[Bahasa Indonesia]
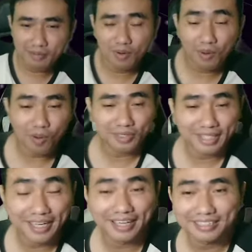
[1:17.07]
Block
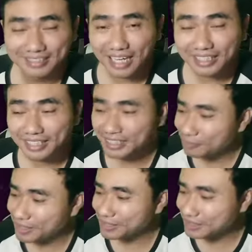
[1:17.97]
Dash. Jadi di
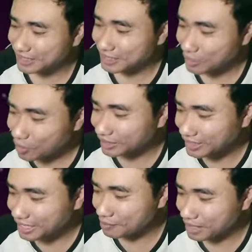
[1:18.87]
versi
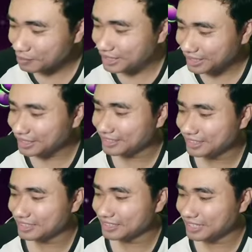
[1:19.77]
0.66 ini guys
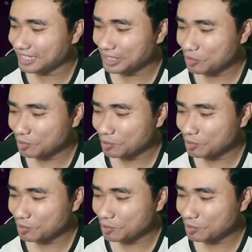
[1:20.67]
ya, sekali lagi gue